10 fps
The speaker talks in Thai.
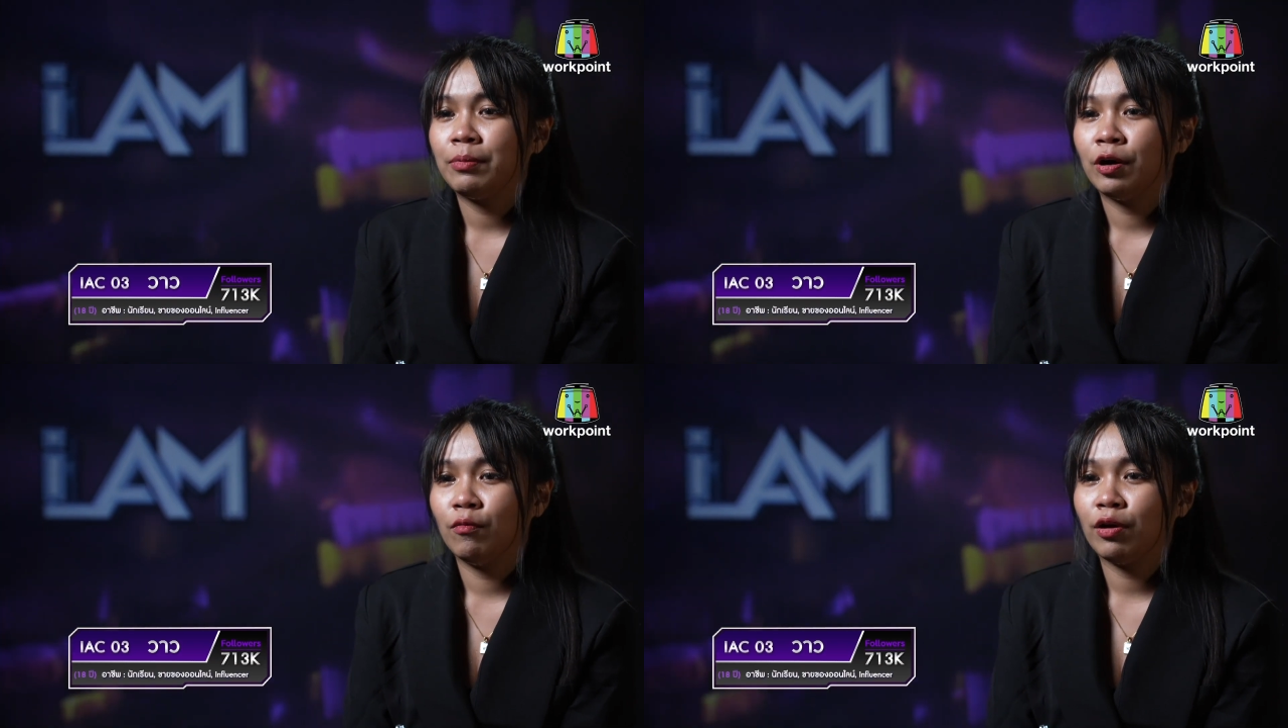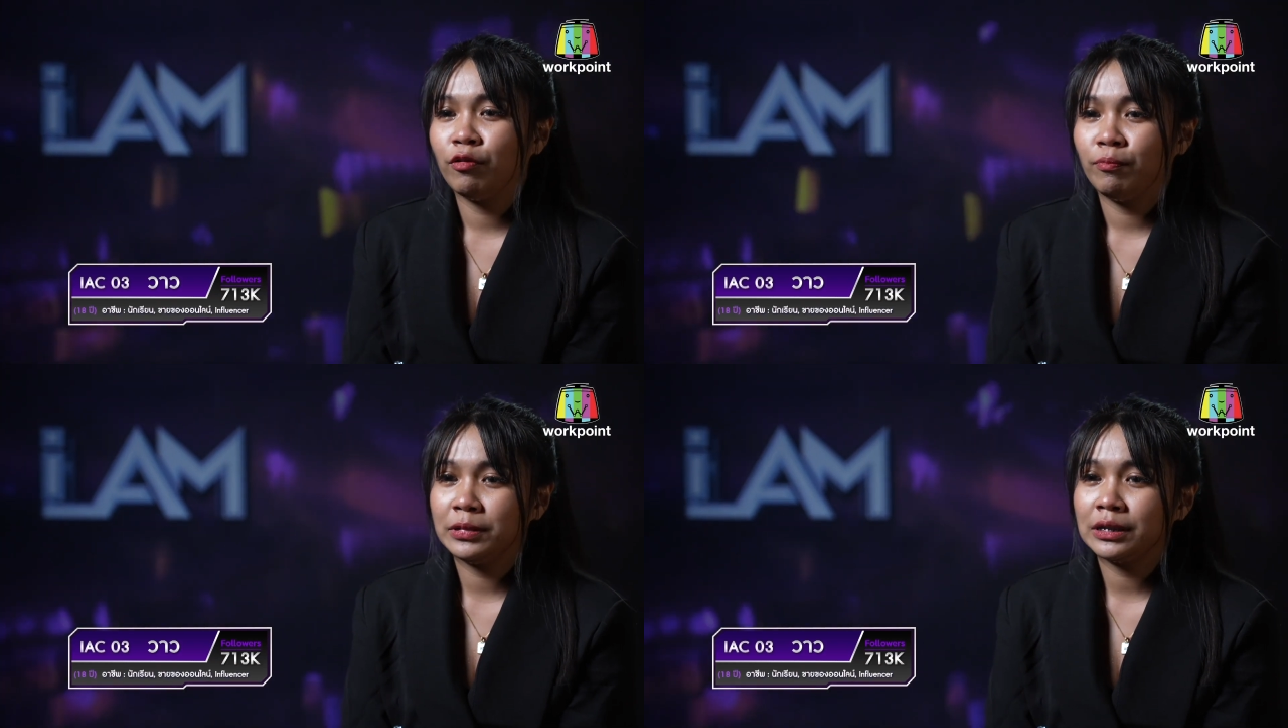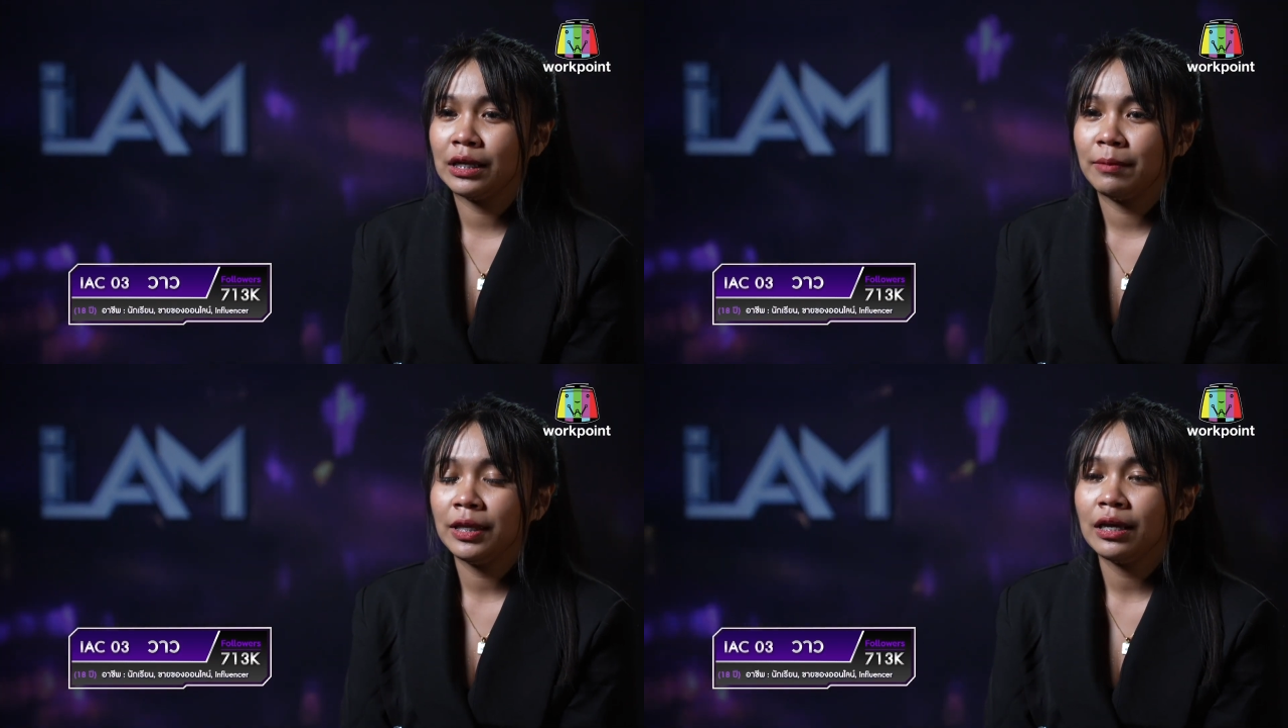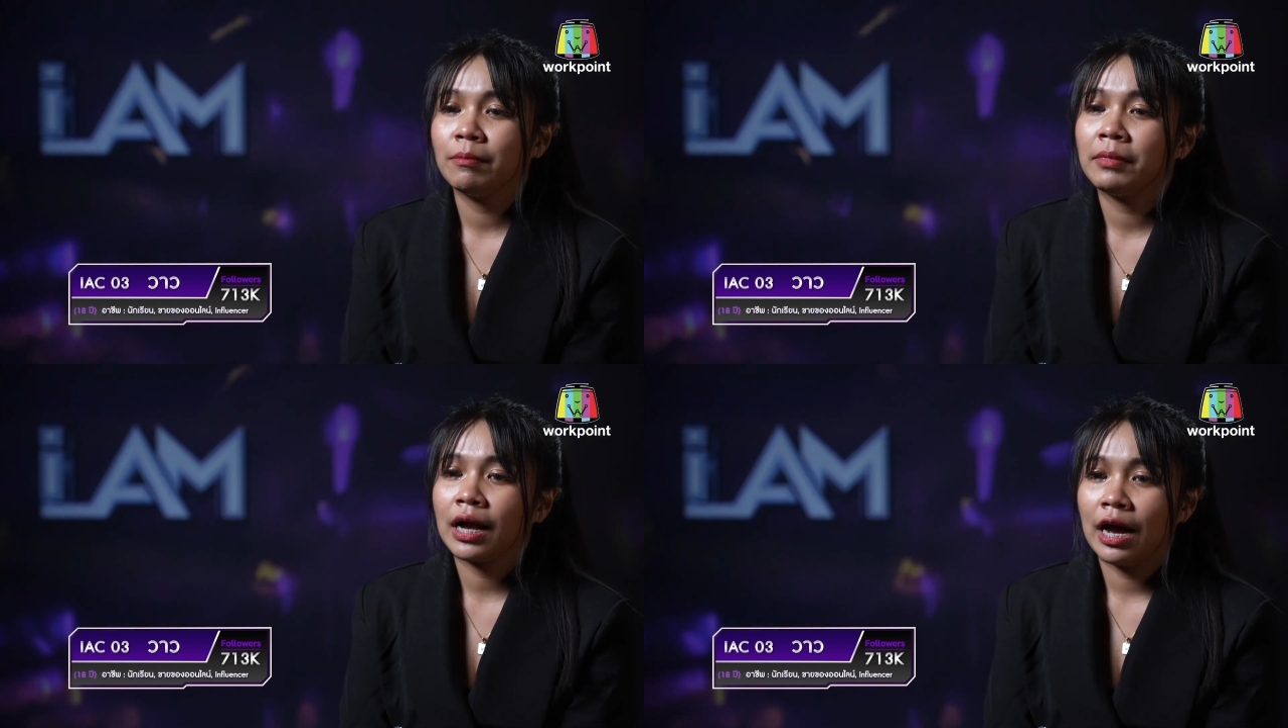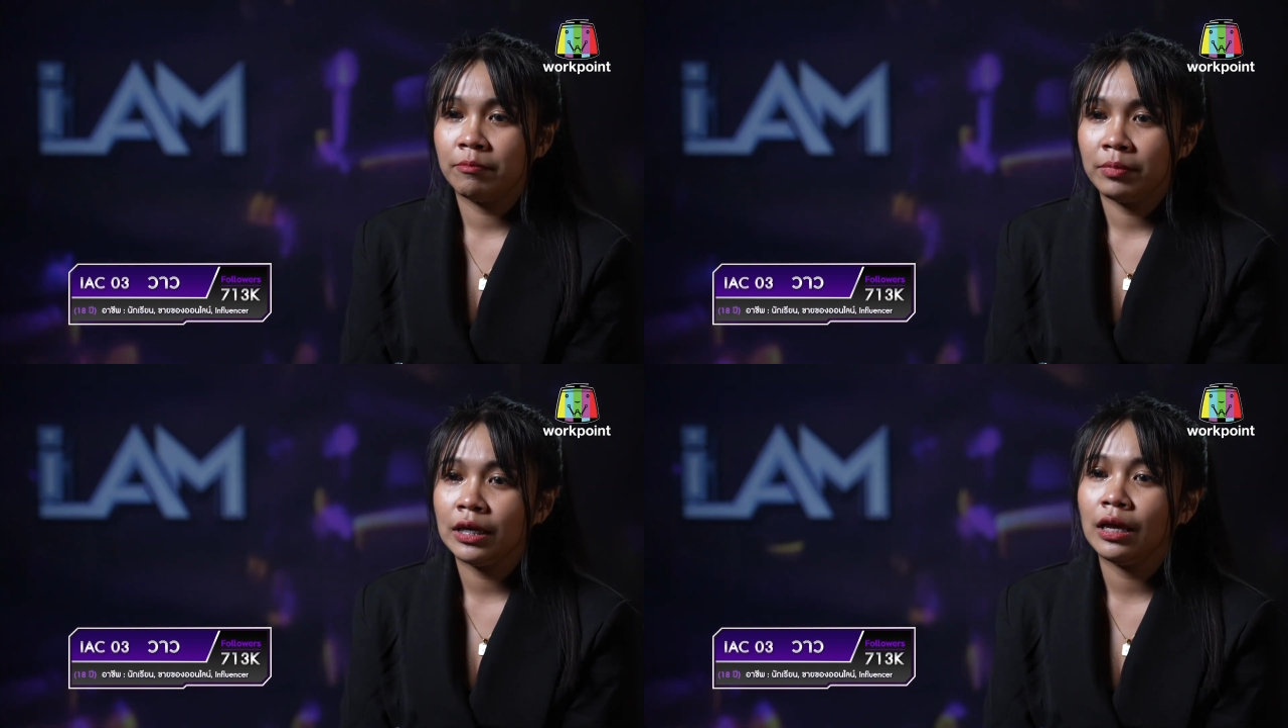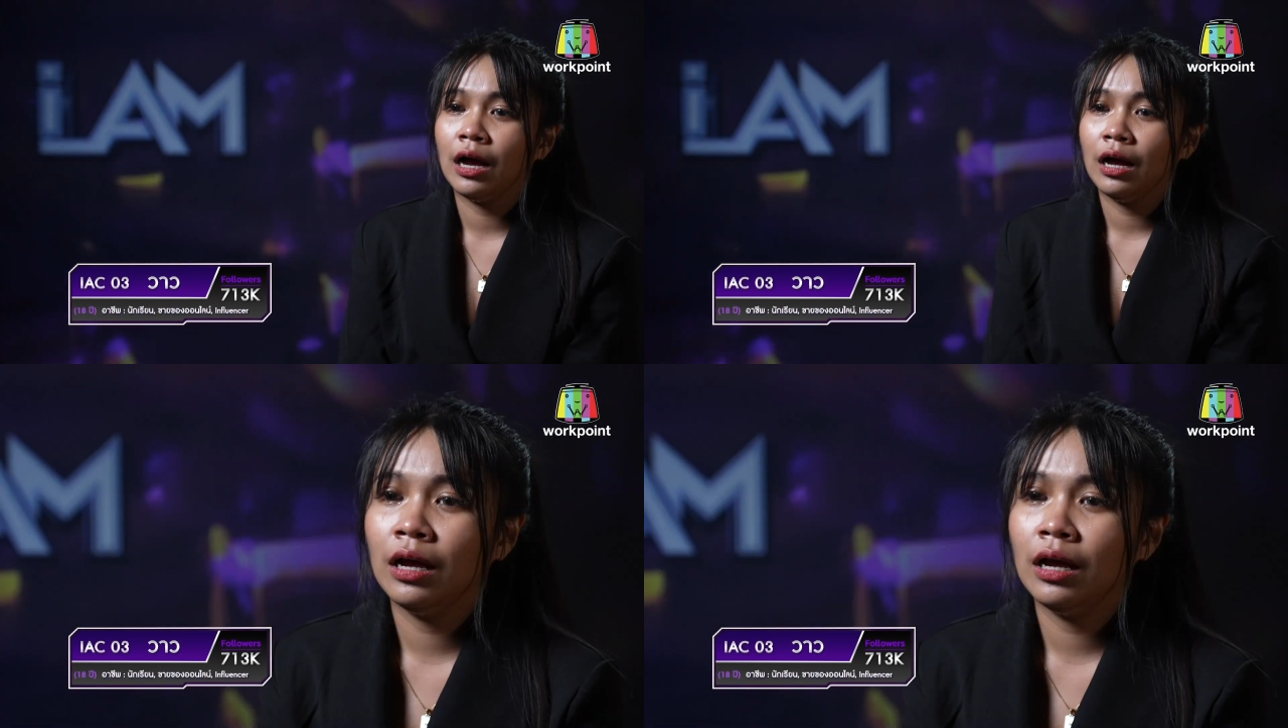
เพราะว่าซุเปอร์เซฟที่กรรมการมีอ่ะ